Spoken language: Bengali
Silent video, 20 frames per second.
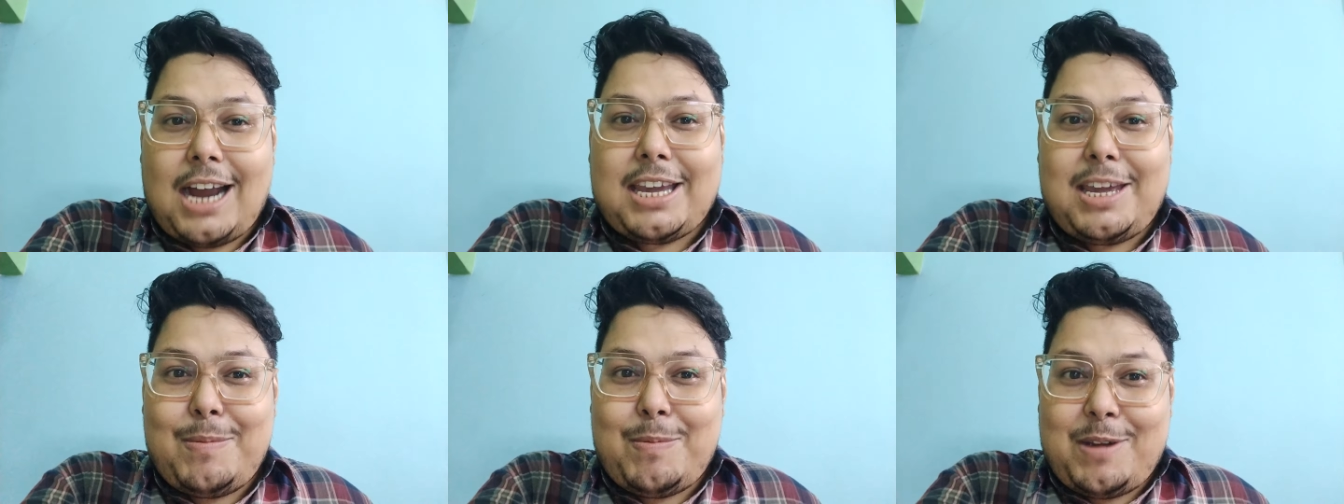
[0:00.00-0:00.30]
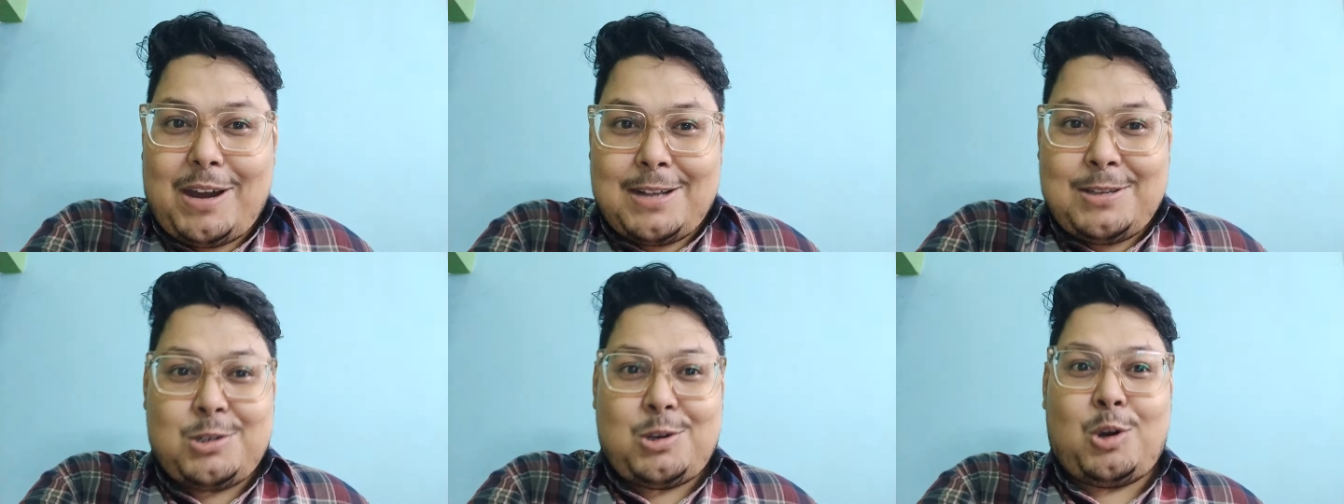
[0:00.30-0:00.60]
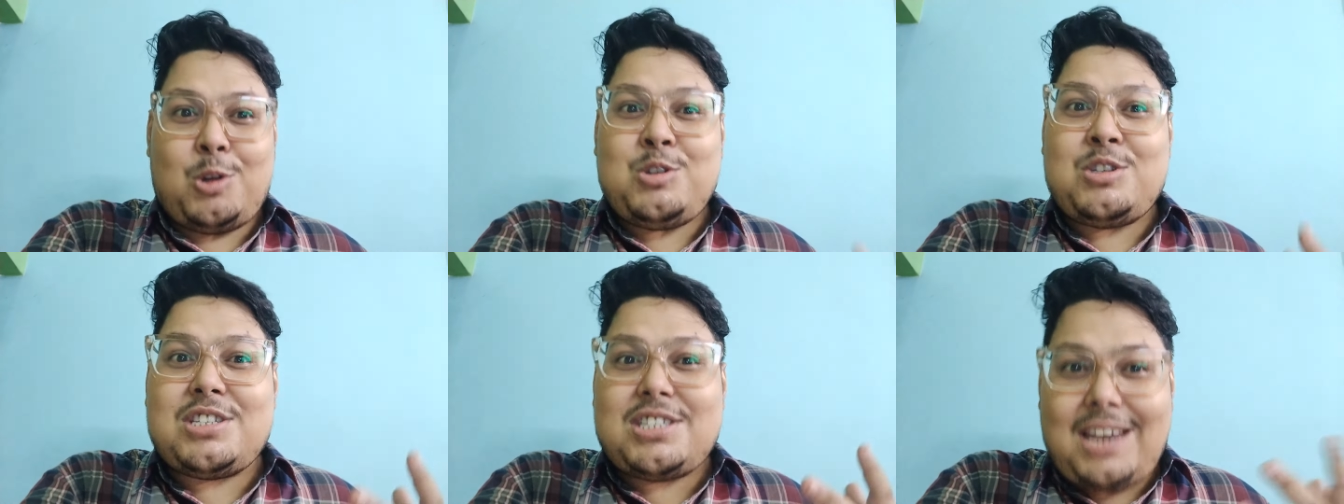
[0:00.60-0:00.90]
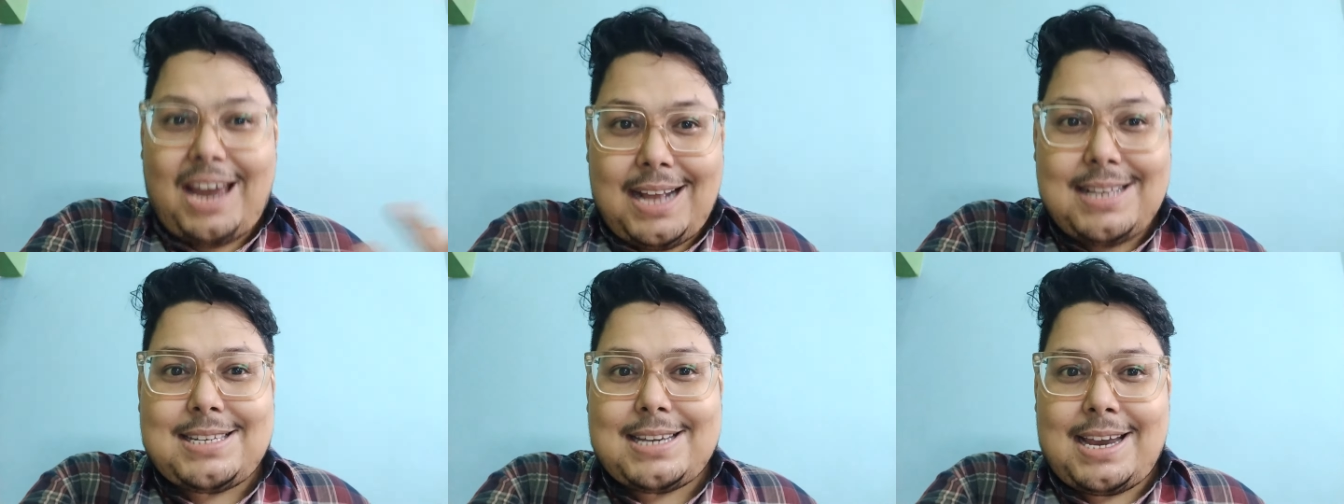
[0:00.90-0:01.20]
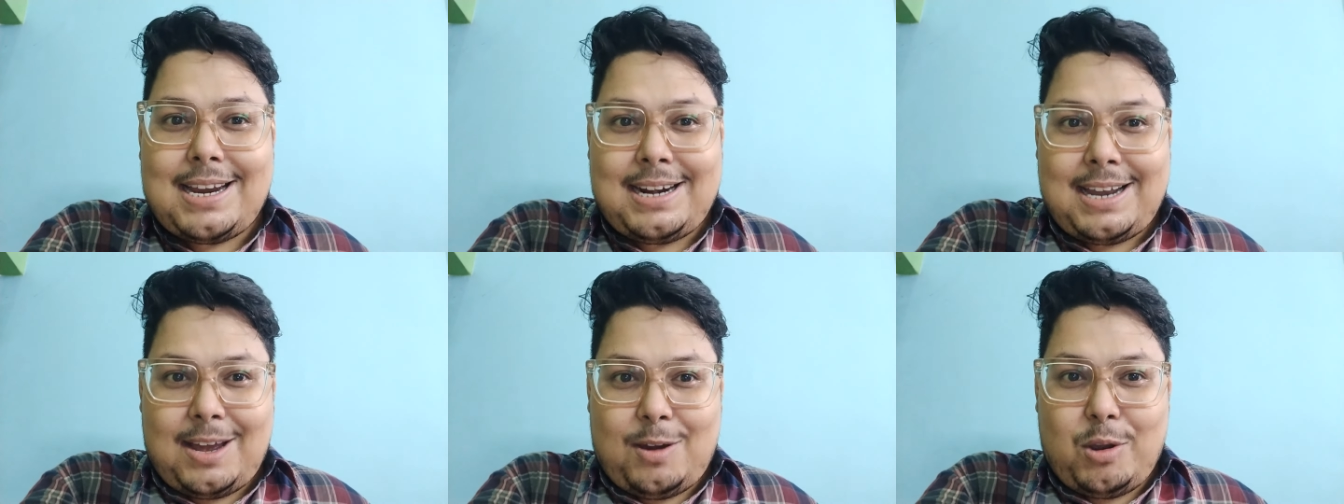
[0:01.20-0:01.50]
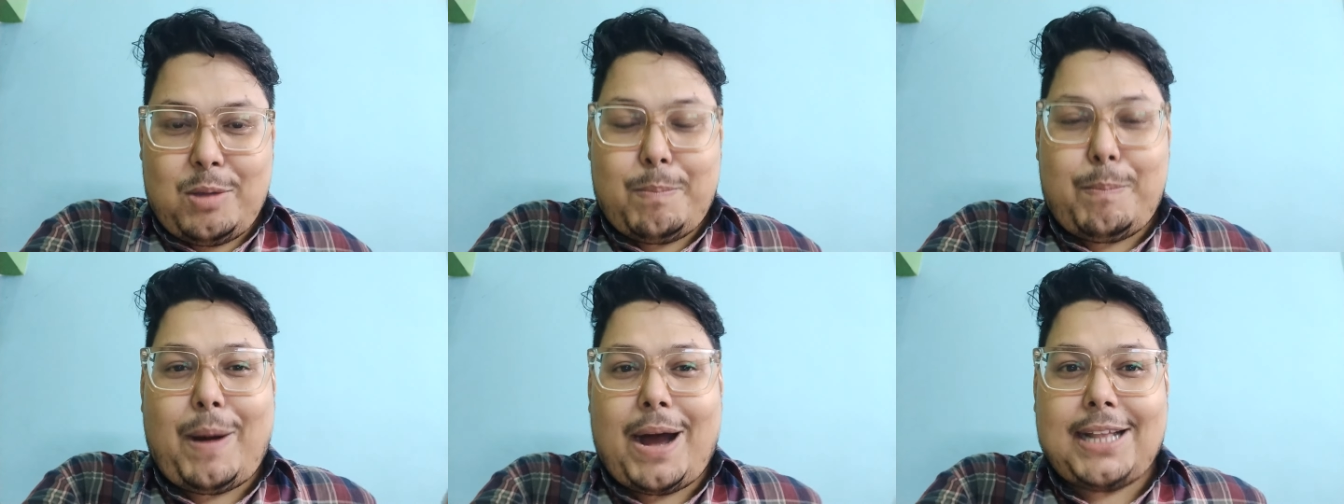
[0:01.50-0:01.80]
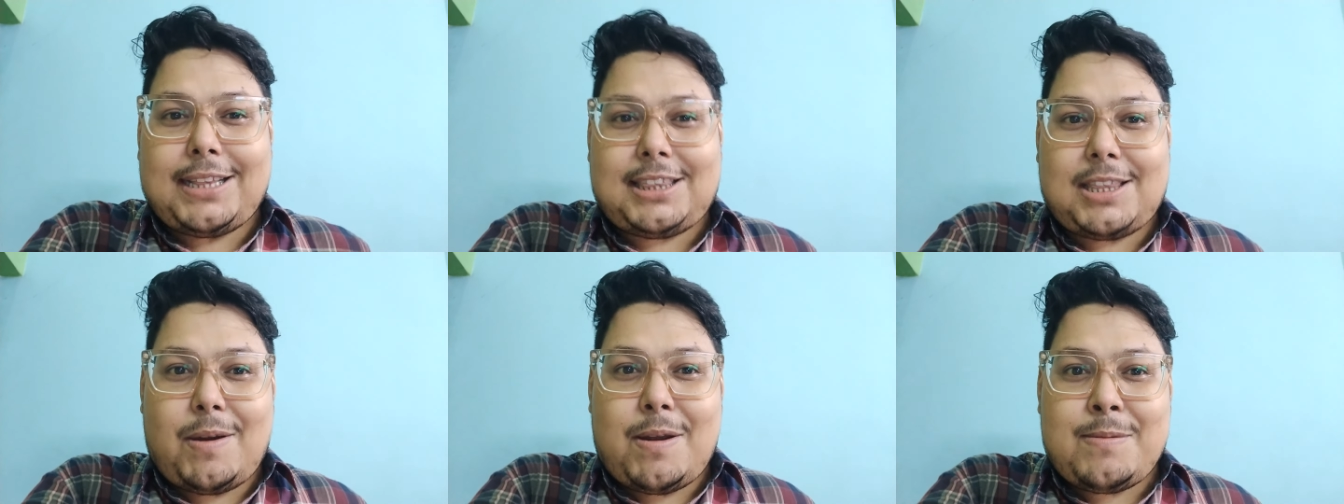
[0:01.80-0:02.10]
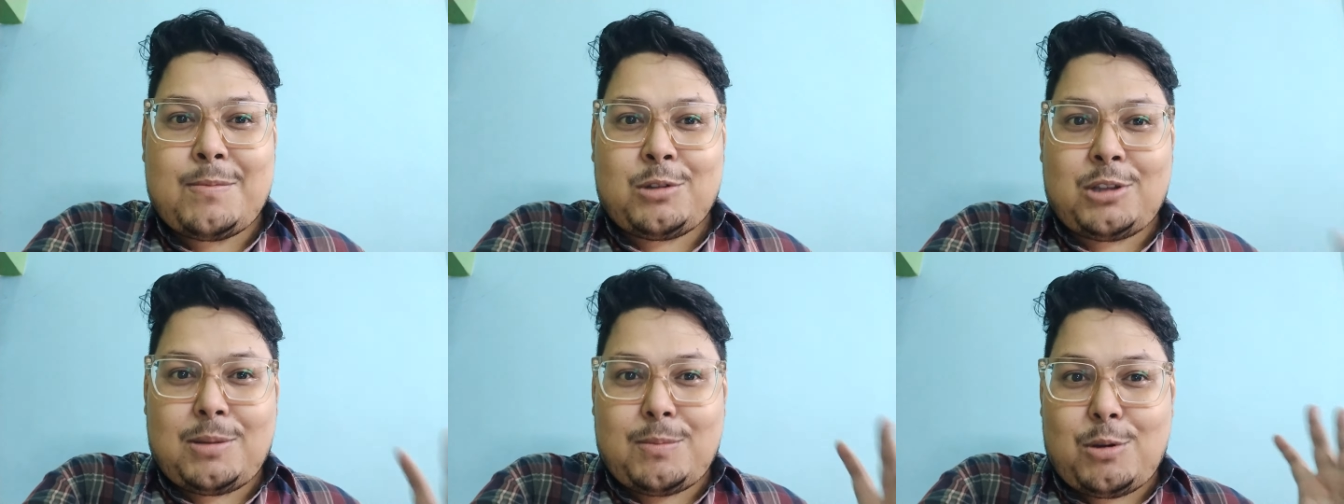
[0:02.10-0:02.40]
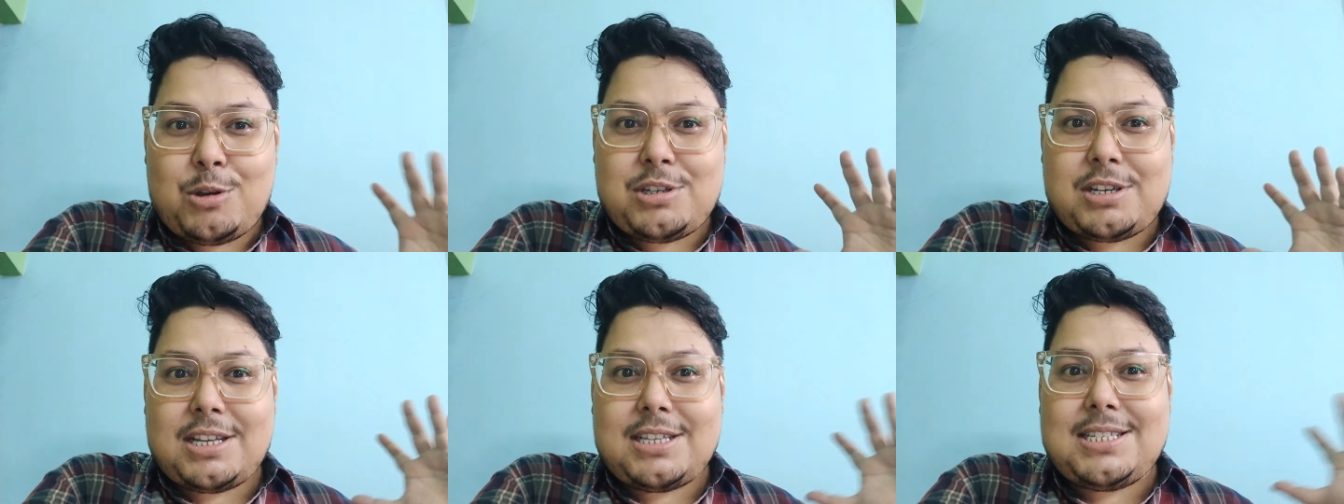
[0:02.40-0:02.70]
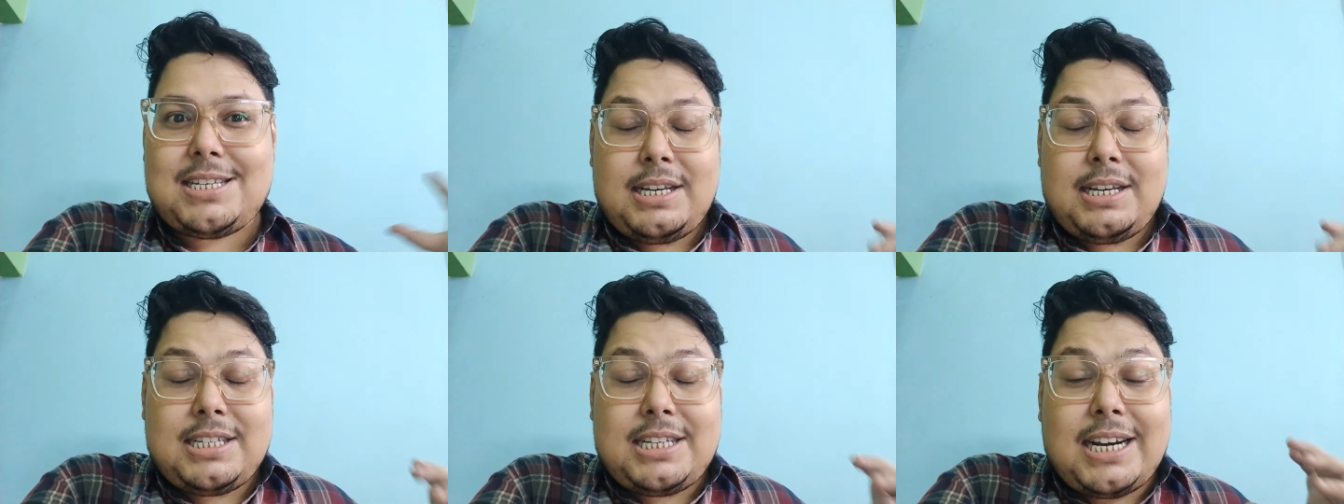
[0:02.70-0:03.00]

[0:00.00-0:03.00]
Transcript: শাকিব খান যখন চেঁচায় না ওই বাত্তার মধ্যে বসে